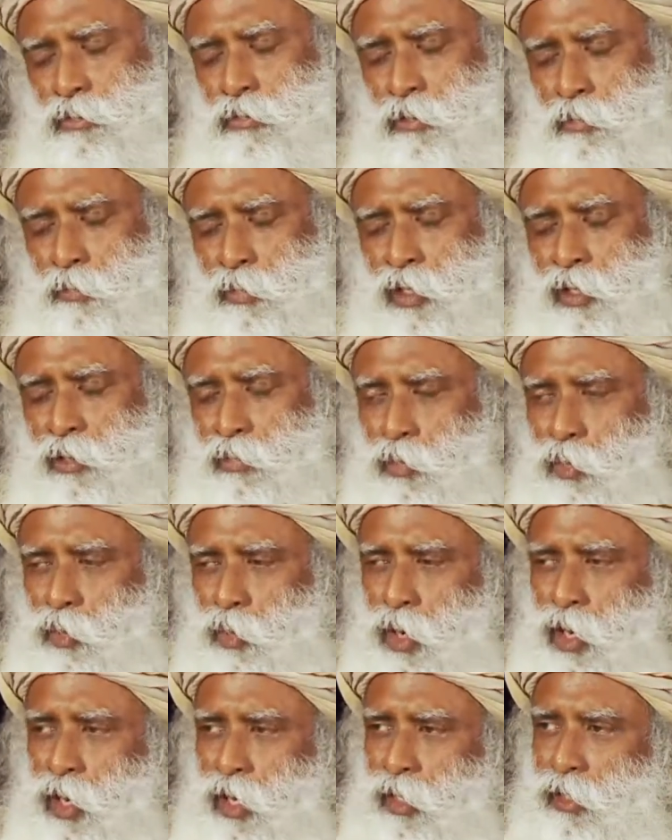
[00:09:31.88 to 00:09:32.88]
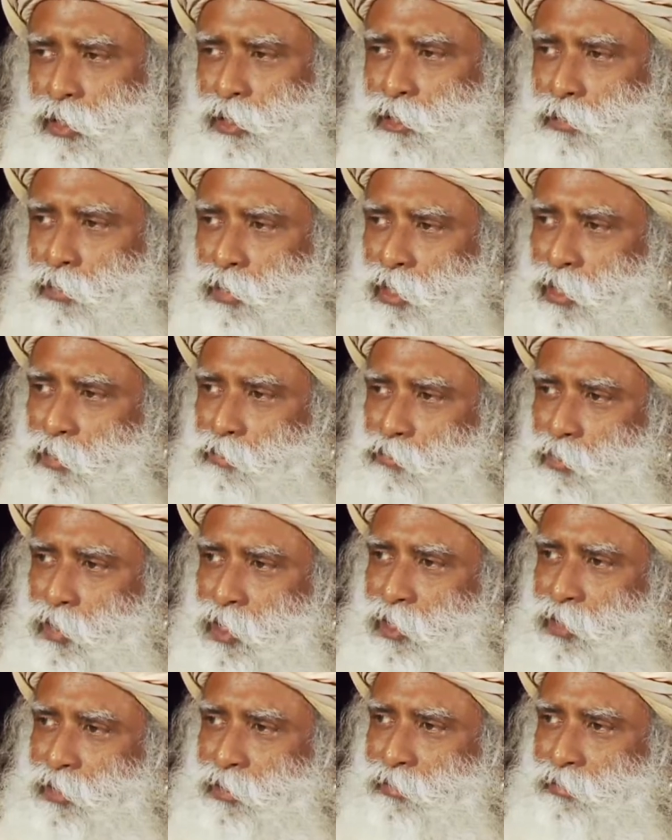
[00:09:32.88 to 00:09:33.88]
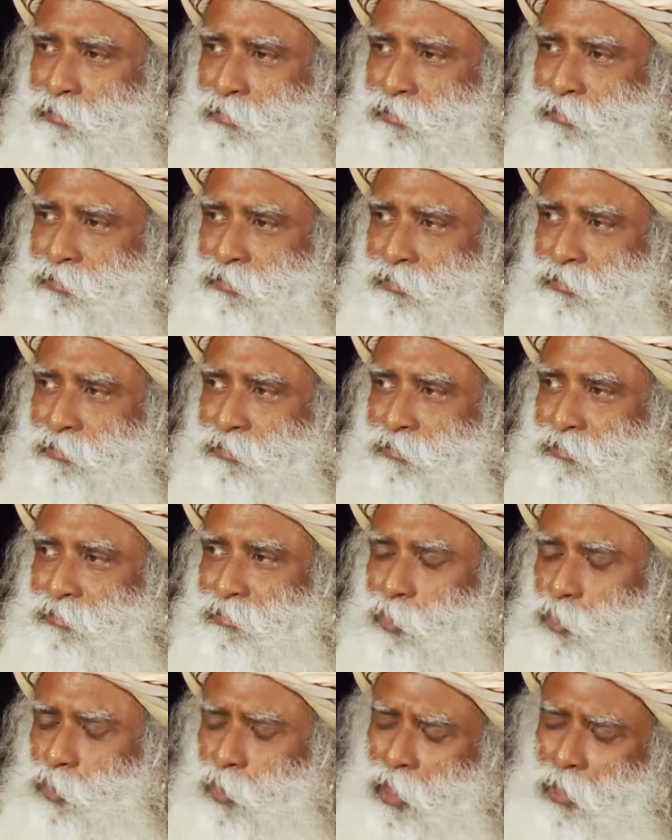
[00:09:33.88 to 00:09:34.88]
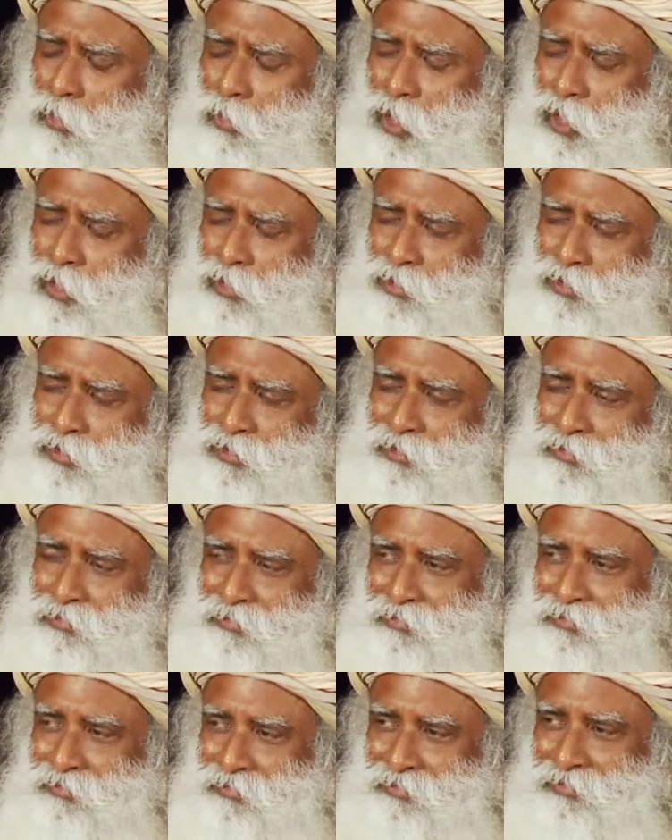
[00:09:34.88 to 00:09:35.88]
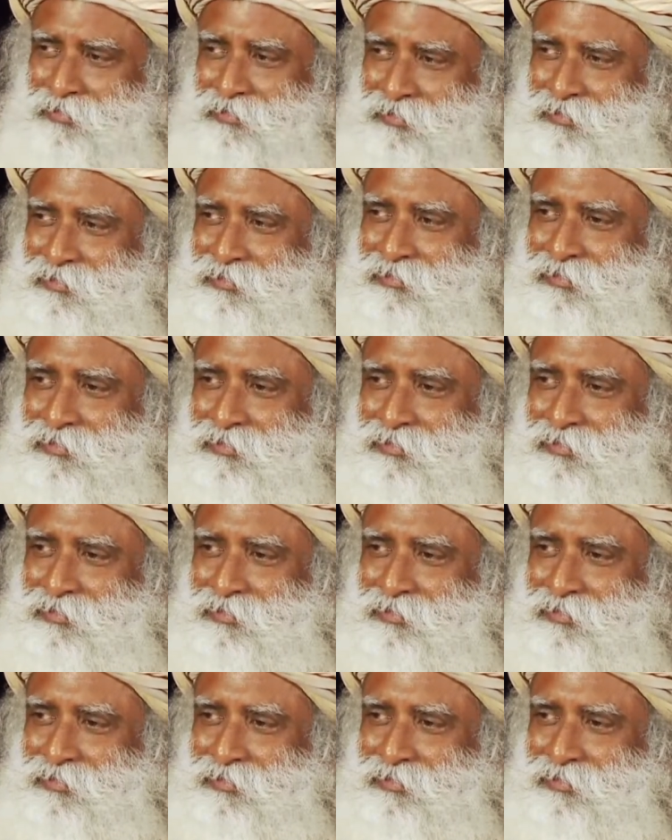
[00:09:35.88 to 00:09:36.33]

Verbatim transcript: நீங்கள் விவேகமுடையவர் ஆவீங்க உண்மைதான் ரொம்ப விவேகமானவர் ஆவீங்க